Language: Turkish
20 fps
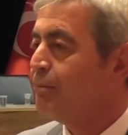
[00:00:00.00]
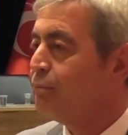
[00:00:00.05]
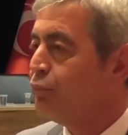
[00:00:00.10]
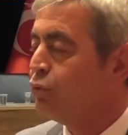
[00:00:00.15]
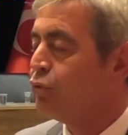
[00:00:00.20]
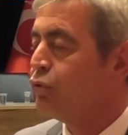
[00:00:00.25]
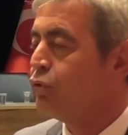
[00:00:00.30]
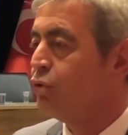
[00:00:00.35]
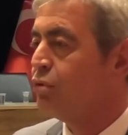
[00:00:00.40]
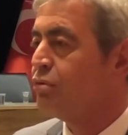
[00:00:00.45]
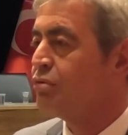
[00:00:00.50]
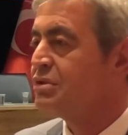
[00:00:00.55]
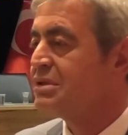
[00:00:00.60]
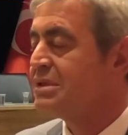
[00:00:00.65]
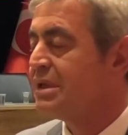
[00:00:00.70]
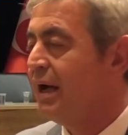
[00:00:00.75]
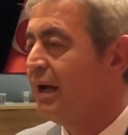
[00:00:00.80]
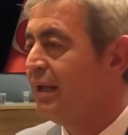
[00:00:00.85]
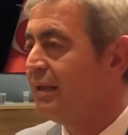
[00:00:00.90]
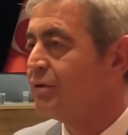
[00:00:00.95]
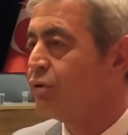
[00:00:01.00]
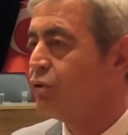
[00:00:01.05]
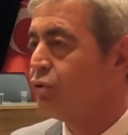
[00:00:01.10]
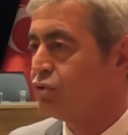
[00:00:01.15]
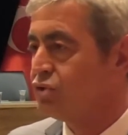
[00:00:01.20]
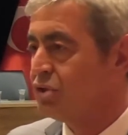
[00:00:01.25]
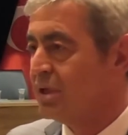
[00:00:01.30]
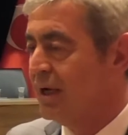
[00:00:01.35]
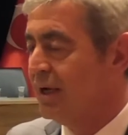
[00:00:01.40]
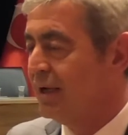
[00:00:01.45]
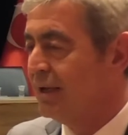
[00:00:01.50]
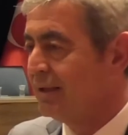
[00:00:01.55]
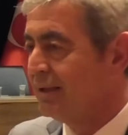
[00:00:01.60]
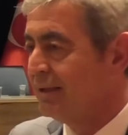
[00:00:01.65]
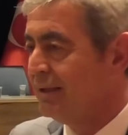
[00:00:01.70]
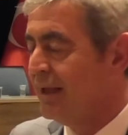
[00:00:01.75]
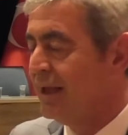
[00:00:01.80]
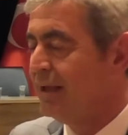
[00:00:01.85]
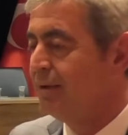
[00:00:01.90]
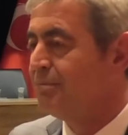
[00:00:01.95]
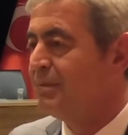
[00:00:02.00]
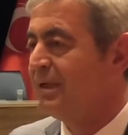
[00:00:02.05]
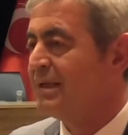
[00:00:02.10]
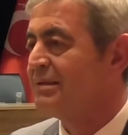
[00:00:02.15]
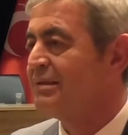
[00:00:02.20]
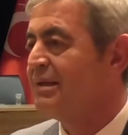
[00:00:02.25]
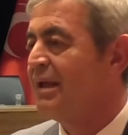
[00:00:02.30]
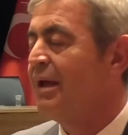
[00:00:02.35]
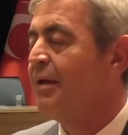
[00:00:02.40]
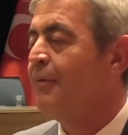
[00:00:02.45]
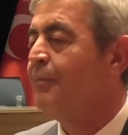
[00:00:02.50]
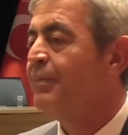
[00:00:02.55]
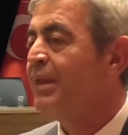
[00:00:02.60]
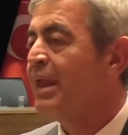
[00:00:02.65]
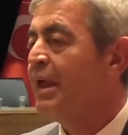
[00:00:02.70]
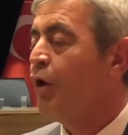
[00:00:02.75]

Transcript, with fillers: Bugün sağlık ocağı Germir'de